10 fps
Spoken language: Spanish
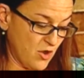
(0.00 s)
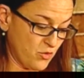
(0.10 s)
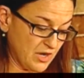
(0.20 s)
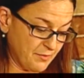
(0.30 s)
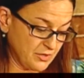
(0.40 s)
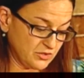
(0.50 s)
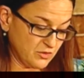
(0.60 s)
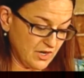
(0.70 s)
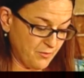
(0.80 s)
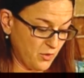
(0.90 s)
Una
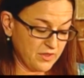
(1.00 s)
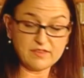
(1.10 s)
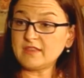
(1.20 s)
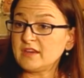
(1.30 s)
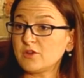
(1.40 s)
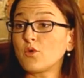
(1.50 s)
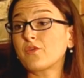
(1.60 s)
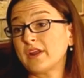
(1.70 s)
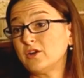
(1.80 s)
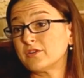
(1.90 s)
persona puede tener un
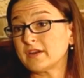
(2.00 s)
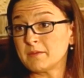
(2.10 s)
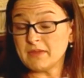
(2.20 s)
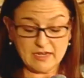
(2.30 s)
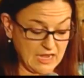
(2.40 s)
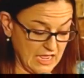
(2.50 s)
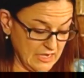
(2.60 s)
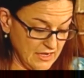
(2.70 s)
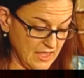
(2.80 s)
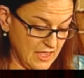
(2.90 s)
récord
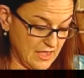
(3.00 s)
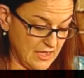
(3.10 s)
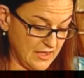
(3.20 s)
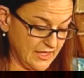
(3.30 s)
criminal ah,